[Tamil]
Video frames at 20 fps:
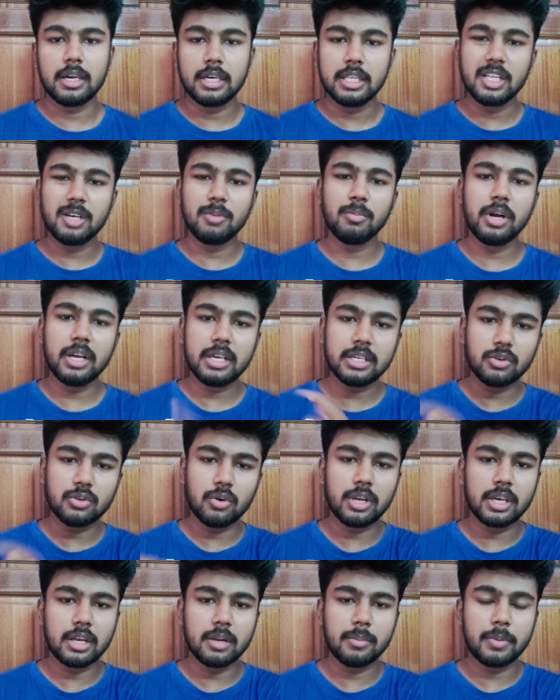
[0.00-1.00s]
இதுக்கு முன்னாடி
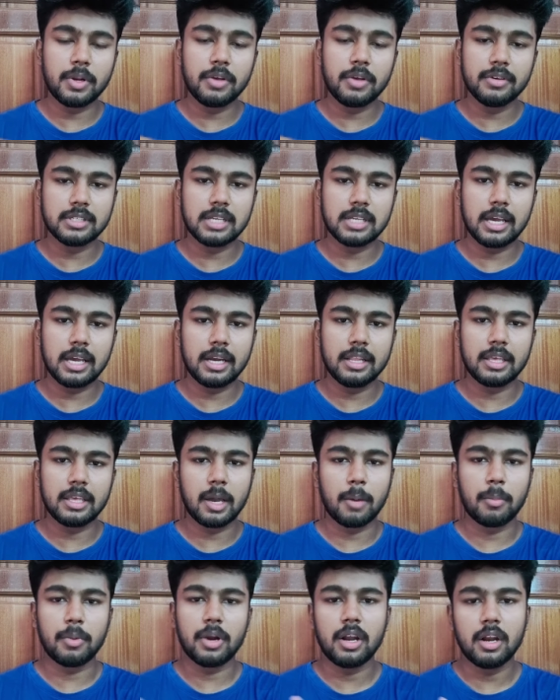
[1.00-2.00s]
நீங்கள் ப்ரீவியஸில் கேட்டிருந்தீங்க
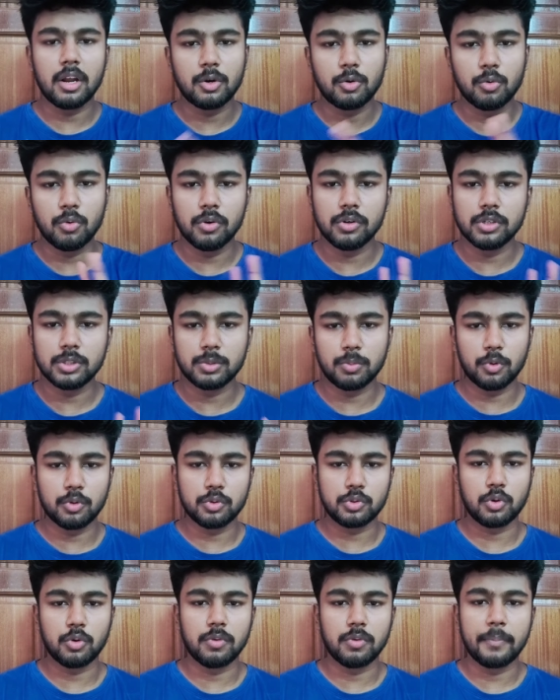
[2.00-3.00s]
அப்படின்னா நான் டூ ஹவர்ஸ் போதும்
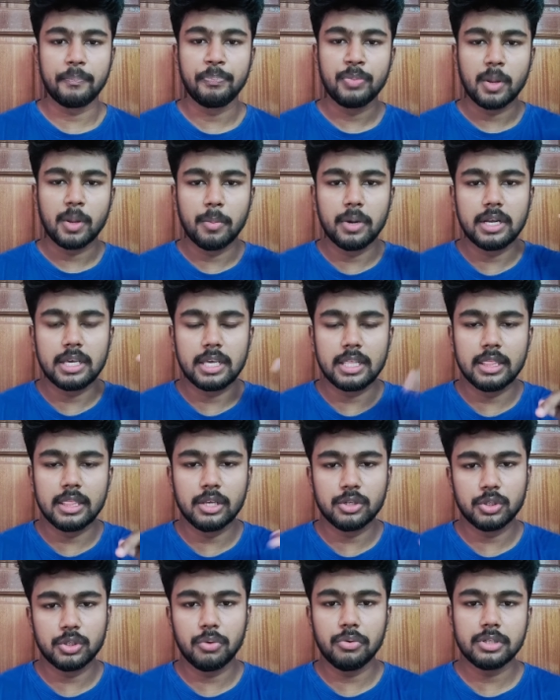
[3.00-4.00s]
சொல்லுவேன் பட் இந்த
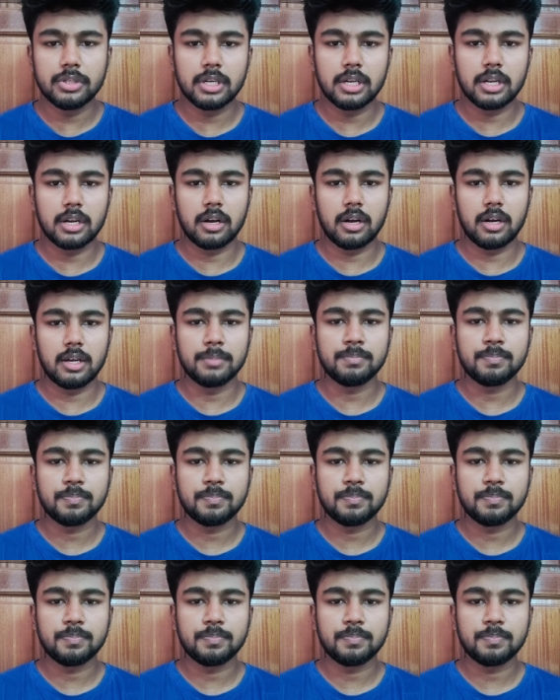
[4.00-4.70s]
சுச்சுவேஷன் இருக்கனால